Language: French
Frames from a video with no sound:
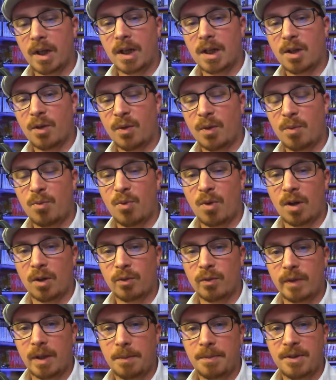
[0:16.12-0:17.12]
Café pour un
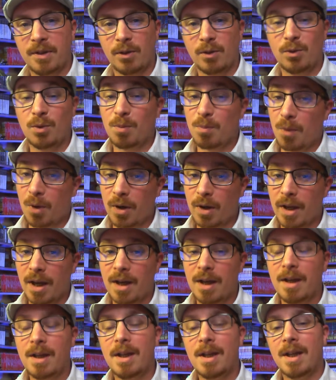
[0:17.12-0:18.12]
nouvel épisode du Manga
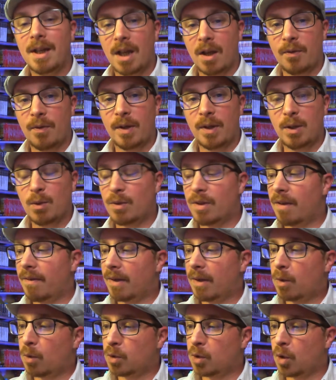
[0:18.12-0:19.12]
Café News
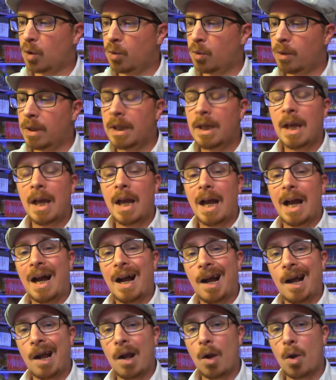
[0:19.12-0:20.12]
avec aujourd'hui
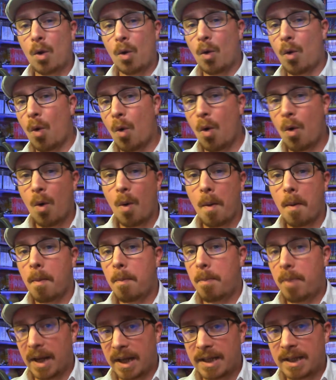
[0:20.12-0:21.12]
un gros
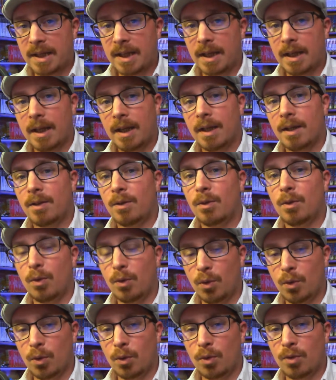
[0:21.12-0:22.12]
paquet de
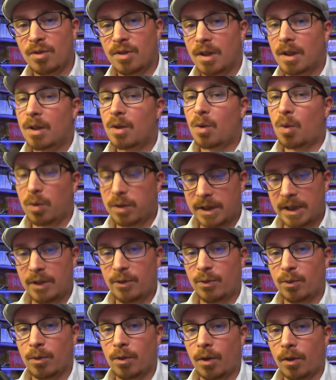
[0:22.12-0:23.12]
news
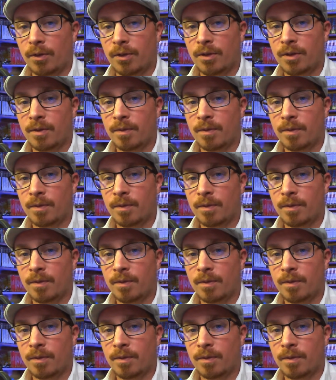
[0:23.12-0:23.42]
croustifondantes.